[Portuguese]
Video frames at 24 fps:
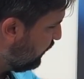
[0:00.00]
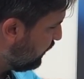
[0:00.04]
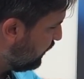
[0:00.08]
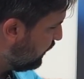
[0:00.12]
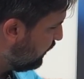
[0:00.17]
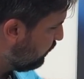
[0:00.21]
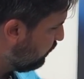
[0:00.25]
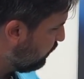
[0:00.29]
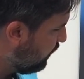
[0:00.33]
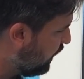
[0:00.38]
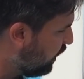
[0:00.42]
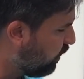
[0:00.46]

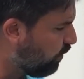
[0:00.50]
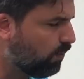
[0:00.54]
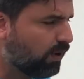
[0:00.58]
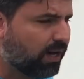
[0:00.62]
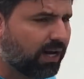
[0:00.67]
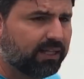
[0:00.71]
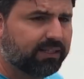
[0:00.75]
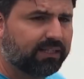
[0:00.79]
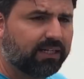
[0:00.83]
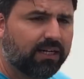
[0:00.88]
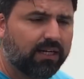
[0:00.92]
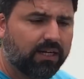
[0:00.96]
entrando na
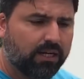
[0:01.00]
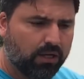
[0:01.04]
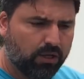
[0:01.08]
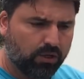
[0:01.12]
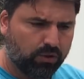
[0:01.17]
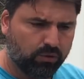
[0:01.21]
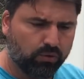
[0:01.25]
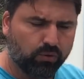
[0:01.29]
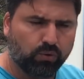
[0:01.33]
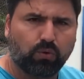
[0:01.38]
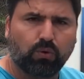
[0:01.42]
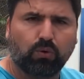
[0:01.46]
quadra,
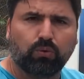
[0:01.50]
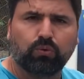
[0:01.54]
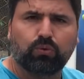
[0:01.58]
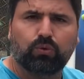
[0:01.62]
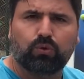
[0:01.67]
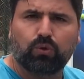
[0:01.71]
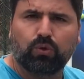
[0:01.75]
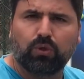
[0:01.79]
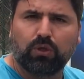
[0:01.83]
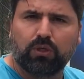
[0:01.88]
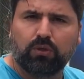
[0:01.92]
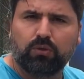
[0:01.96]
no
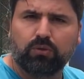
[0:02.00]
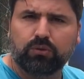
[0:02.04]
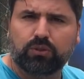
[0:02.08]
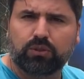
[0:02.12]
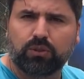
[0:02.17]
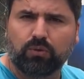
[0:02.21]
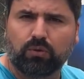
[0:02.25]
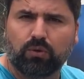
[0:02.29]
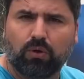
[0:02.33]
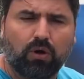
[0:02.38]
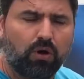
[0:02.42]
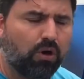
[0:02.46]
controle do
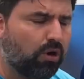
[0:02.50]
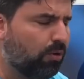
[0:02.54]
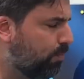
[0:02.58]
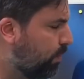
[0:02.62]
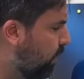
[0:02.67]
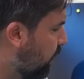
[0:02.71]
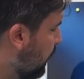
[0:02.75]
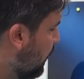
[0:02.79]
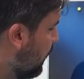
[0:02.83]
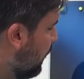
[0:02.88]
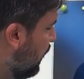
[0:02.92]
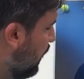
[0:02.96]
seu
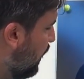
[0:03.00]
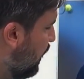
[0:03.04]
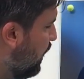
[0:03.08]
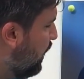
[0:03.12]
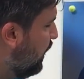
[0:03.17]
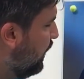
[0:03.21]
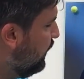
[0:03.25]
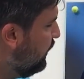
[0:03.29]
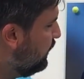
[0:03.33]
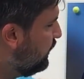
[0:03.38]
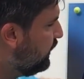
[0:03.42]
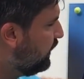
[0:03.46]
golpe,
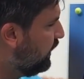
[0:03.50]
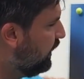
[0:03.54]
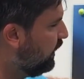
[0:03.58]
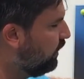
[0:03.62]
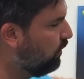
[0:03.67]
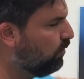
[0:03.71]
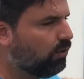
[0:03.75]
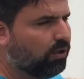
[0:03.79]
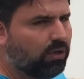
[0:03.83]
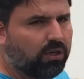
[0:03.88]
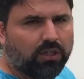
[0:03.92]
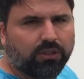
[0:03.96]
Aí
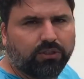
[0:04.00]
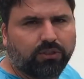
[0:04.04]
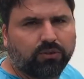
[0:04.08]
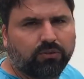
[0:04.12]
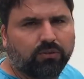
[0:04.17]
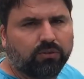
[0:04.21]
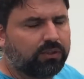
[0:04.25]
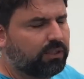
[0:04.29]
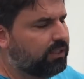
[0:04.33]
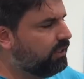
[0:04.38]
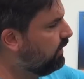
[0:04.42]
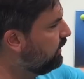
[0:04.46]
sim,
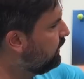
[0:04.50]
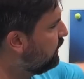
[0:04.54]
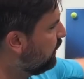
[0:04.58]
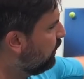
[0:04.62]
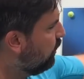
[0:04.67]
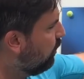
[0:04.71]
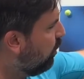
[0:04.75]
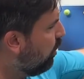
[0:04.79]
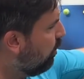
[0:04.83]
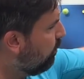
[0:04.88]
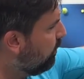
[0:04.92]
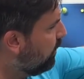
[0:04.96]
lógico que
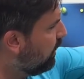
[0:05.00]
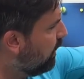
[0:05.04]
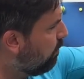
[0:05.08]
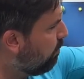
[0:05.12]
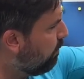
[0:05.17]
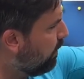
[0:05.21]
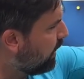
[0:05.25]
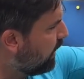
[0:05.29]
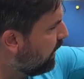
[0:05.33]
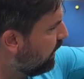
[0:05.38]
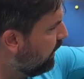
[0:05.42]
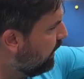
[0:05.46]
esse lobby na
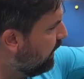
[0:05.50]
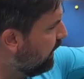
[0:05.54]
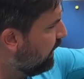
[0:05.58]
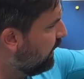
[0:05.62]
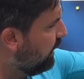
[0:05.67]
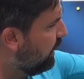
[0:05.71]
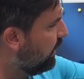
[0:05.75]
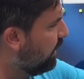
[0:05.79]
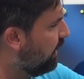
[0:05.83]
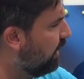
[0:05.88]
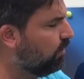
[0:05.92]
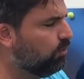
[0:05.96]

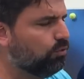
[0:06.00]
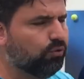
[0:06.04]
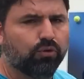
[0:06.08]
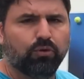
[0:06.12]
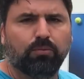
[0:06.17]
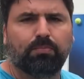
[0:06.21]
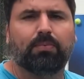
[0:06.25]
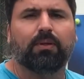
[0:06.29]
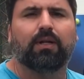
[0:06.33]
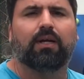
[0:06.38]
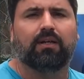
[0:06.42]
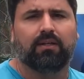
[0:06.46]
paralela, na
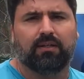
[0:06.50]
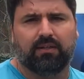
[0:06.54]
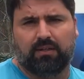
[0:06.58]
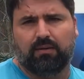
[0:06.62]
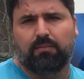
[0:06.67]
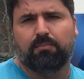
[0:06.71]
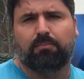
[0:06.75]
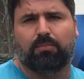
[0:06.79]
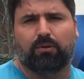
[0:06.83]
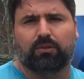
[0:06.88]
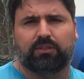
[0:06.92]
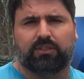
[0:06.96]
dupla,
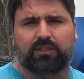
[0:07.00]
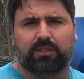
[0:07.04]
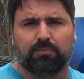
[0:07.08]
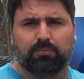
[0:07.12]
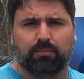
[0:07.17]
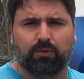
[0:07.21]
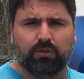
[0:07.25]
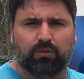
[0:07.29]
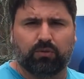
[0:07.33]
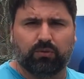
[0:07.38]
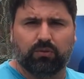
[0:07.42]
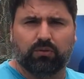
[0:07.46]
pode ser
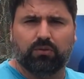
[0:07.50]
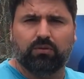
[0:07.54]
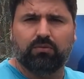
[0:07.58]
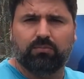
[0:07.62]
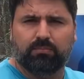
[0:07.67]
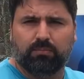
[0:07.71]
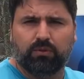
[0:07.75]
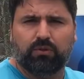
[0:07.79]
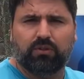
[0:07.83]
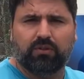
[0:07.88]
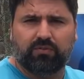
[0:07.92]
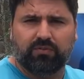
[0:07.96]
muito,
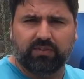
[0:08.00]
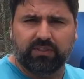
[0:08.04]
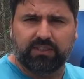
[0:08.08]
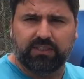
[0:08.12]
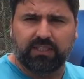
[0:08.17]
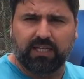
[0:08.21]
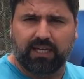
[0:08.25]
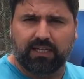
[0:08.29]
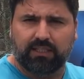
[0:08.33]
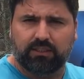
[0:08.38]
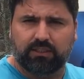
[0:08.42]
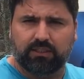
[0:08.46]
muito
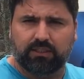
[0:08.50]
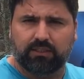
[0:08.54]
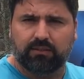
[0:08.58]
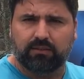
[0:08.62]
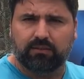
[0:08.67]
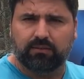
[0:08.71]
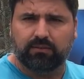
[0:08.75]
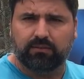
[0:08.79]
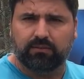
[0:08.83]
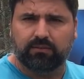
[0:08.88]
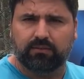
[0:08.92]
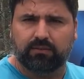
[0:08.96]
eficiente,
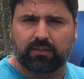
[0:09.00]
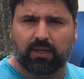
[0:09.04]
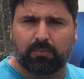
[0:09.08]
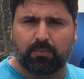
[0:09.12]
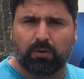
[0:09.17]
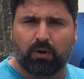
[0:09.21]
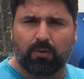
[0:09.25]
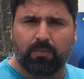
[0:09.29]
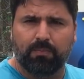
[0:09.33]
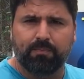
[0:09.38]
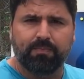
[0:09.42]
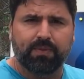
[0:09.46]
tá
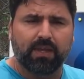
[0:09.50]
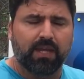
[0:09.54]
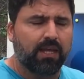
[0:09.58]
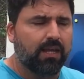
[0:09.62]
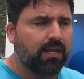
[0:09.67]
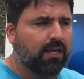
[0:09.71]
bom?